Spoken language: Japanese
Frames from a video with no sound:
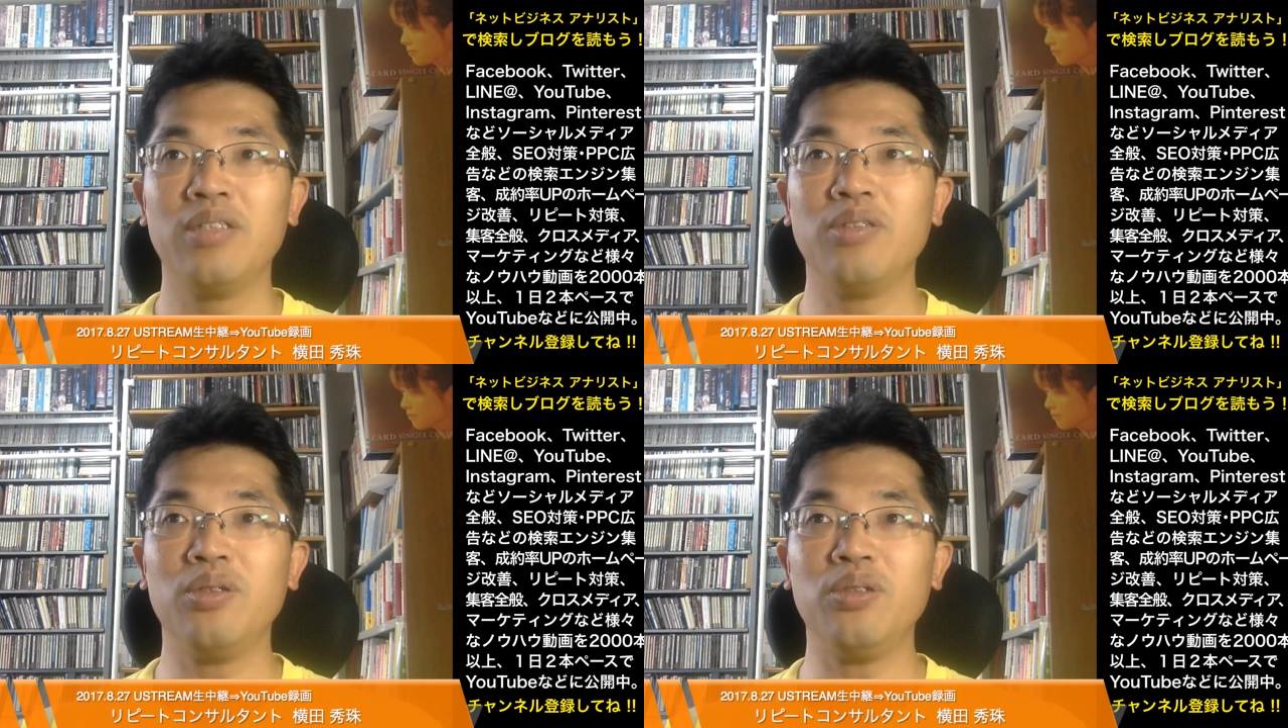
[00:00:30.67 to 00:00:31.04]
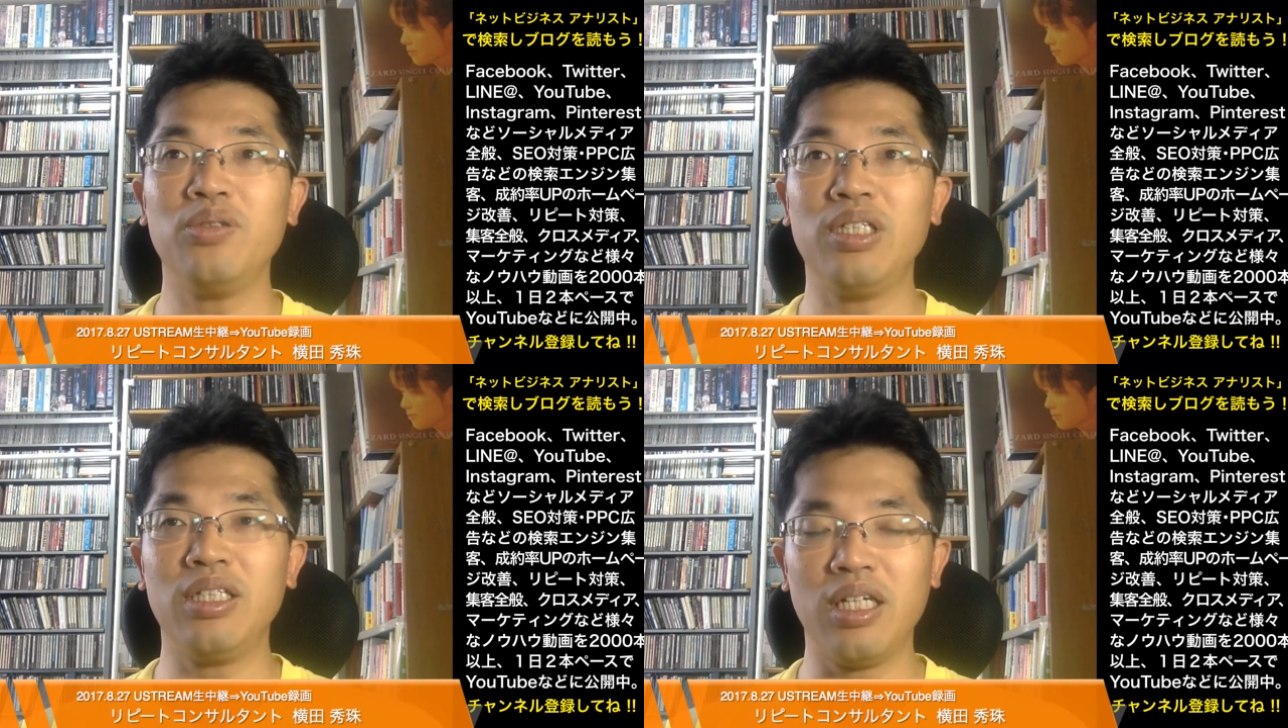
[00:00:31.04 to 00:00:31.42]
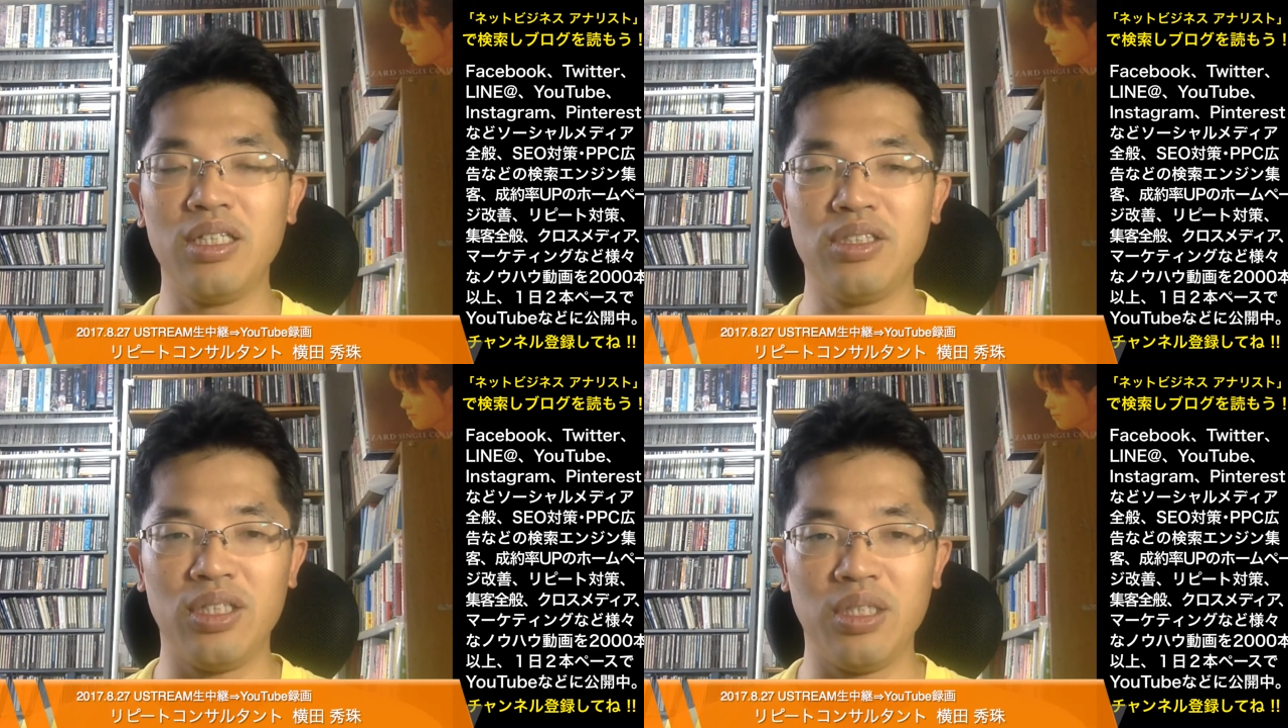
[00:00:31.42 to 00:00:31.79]
そういう人
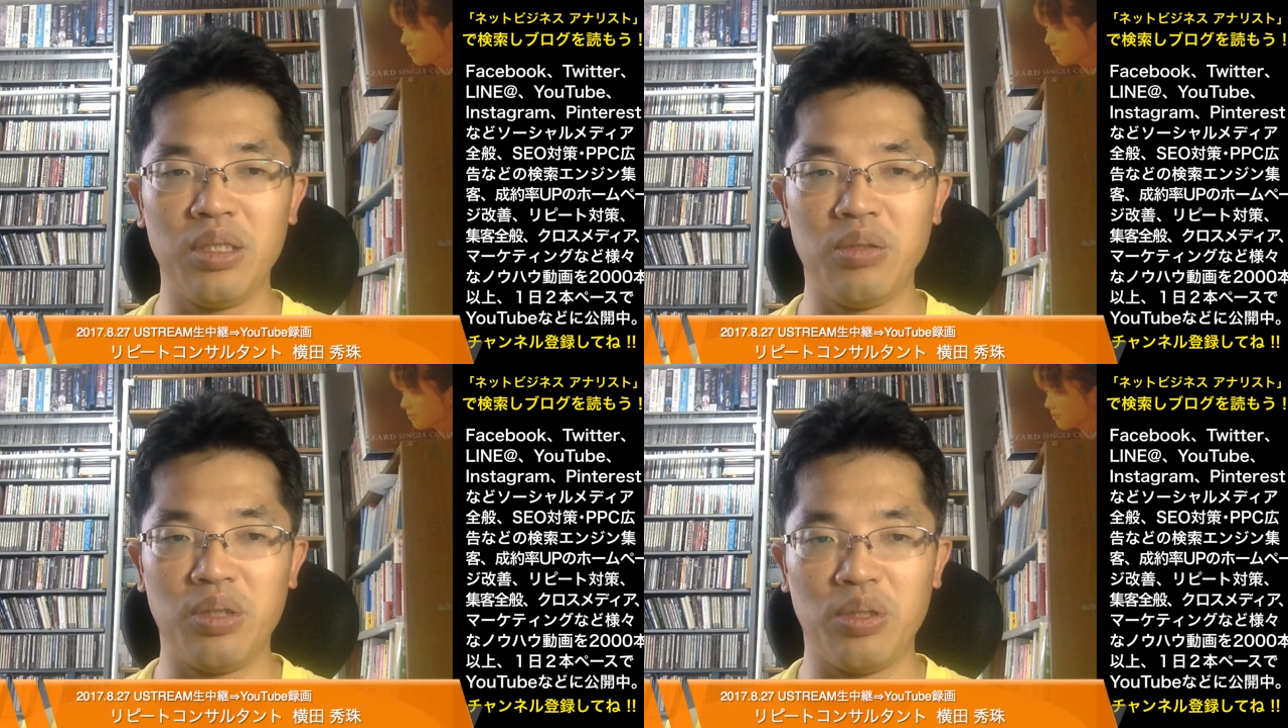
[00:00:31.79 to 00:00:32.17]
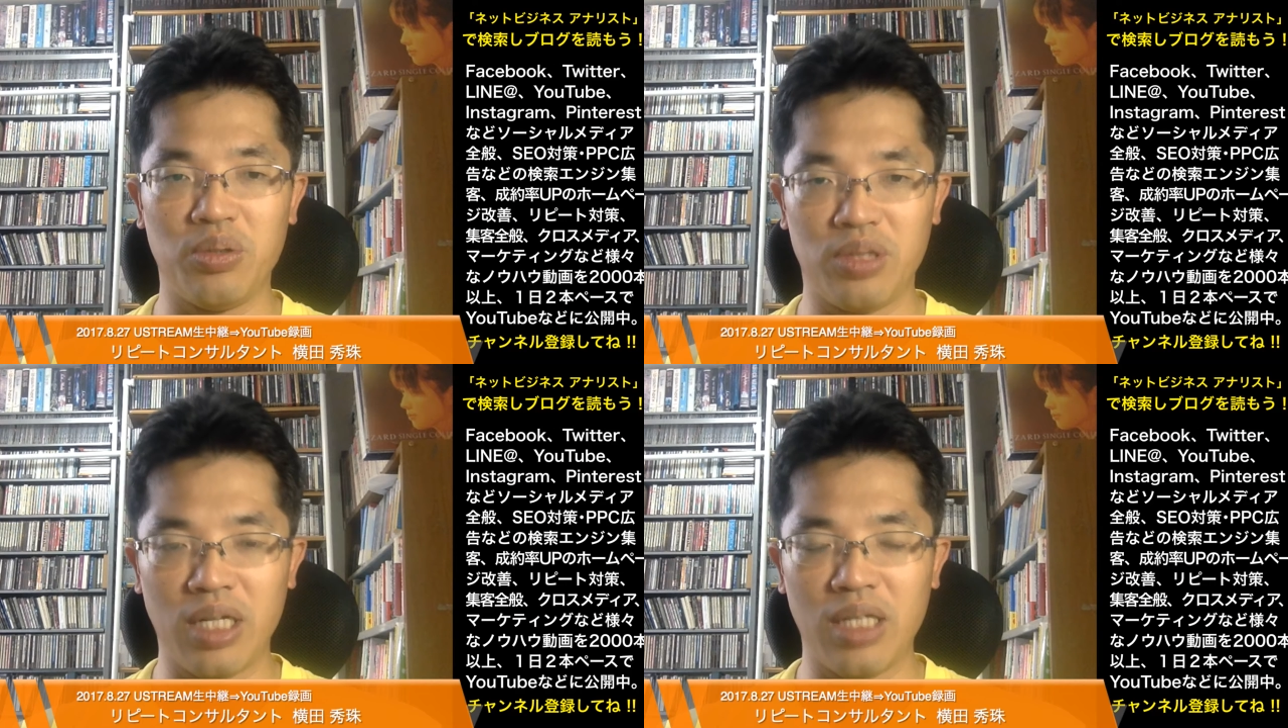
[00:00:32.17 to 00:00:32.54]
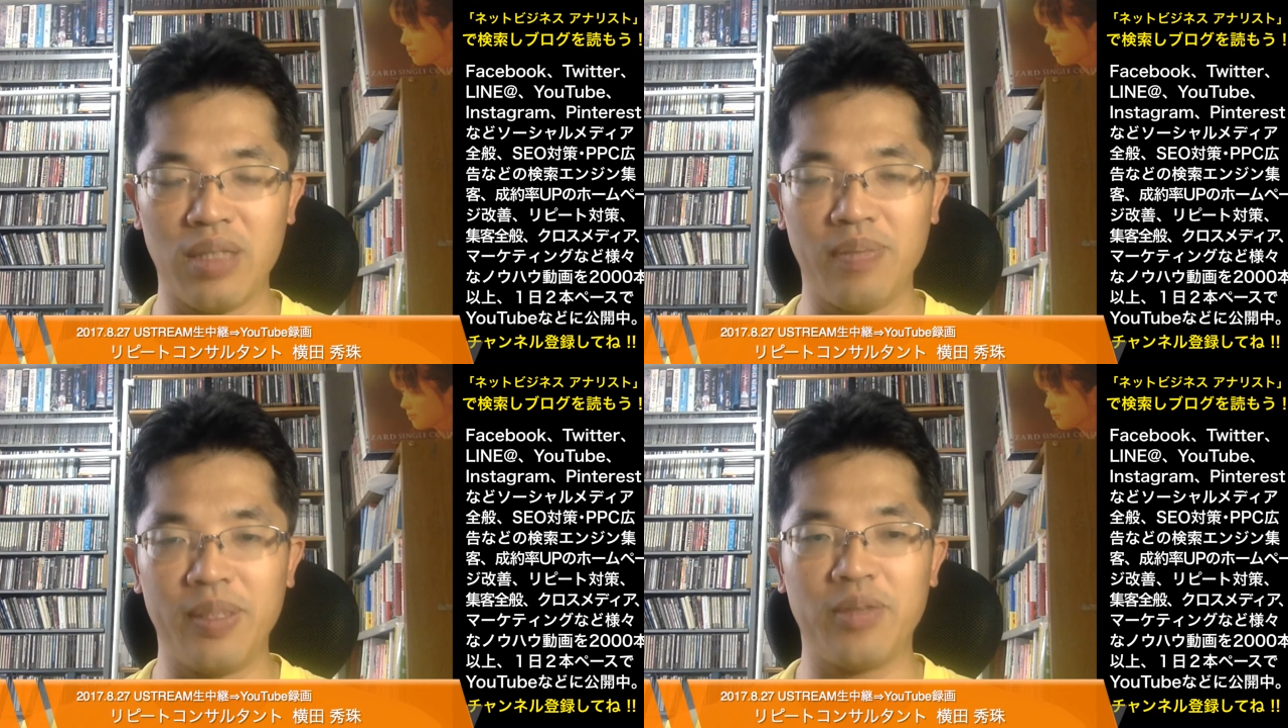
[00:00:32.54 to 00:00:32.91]
間心理を利用した
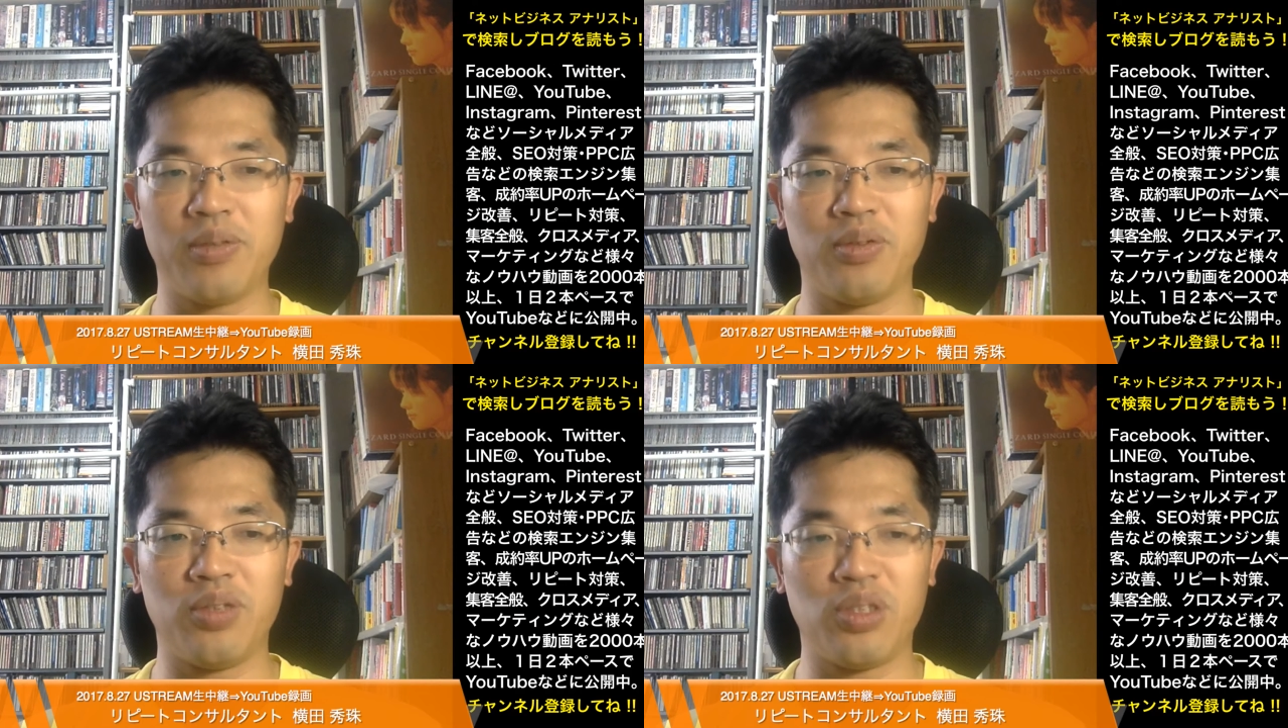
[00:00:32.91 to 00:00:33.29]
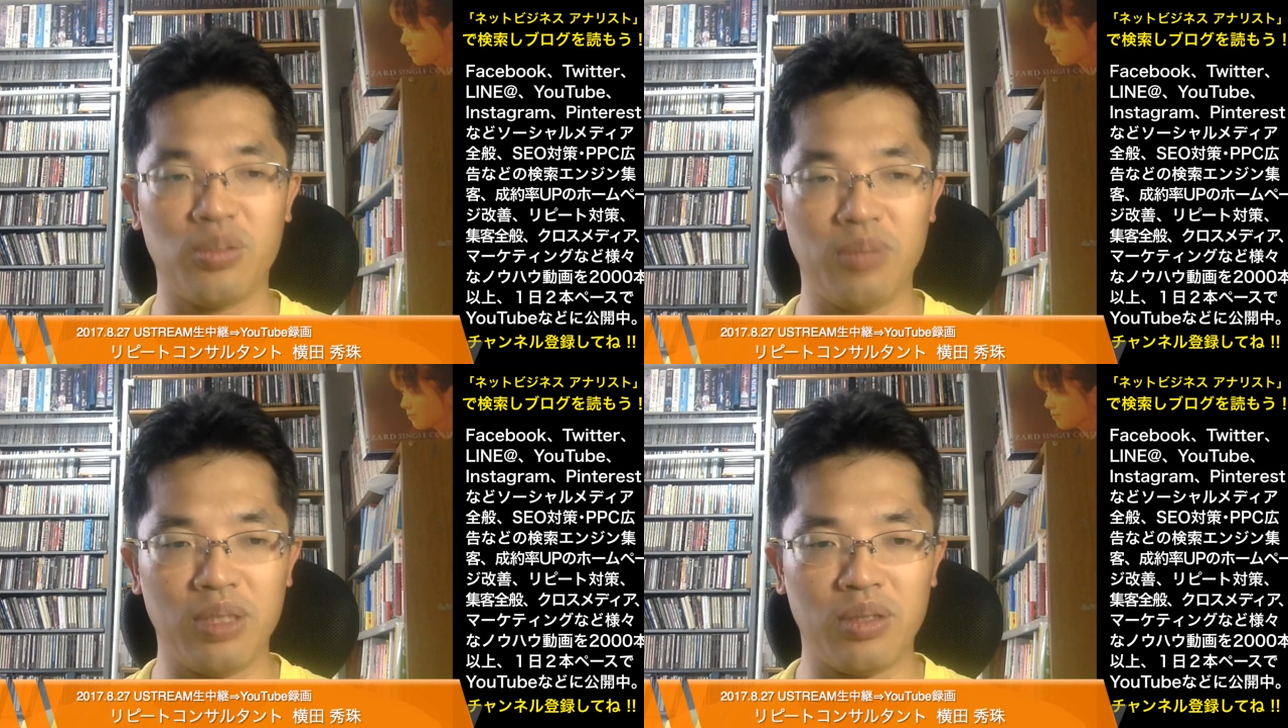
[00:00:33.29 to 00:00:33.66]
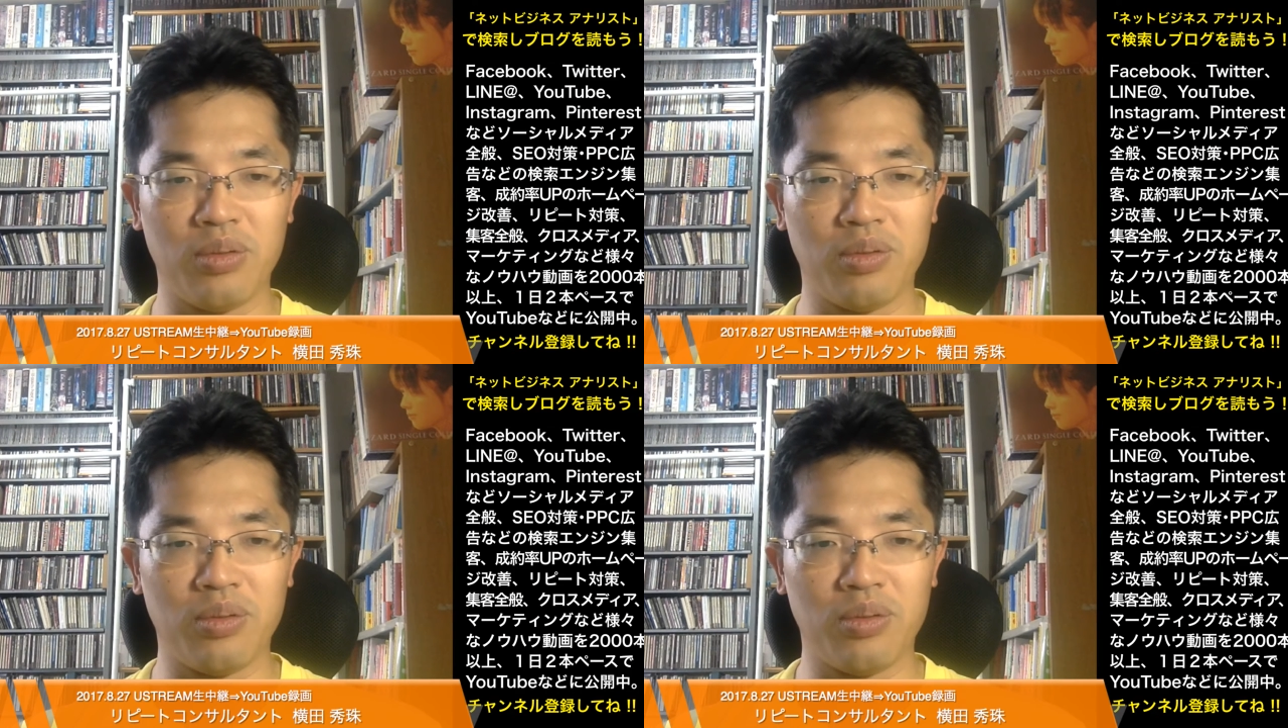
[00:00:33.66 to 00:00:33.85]
リピートする仕組みという